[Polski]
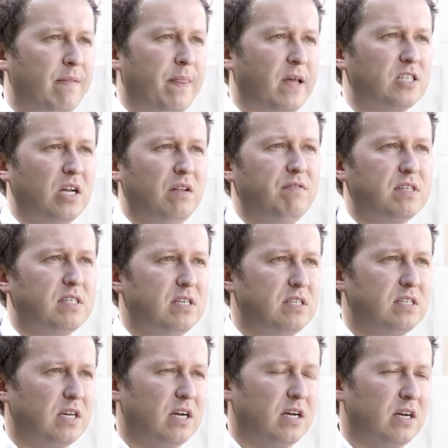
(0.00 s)
Nasza
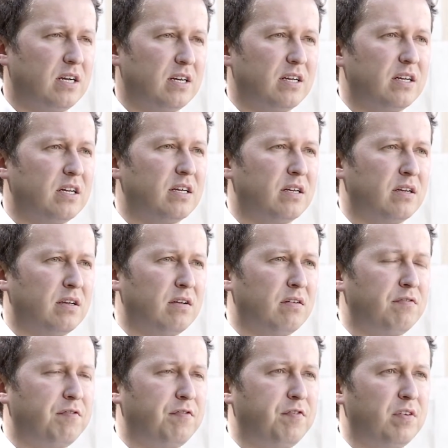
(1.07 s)
inwestycja
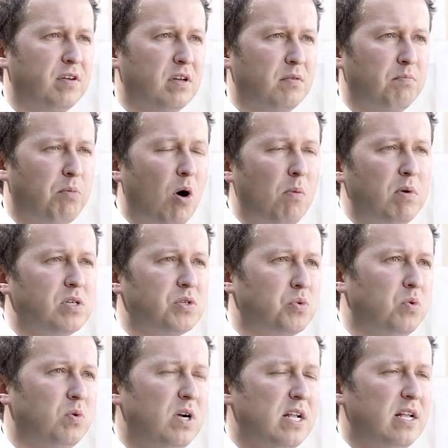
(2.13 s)
w
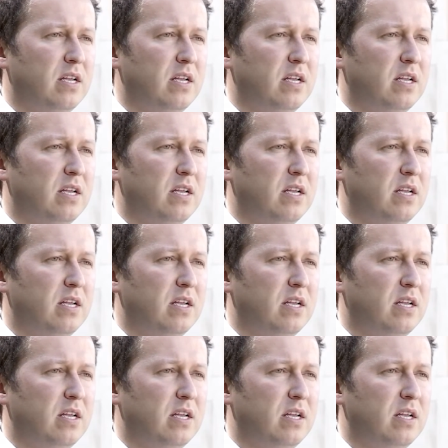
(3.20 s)
pomysł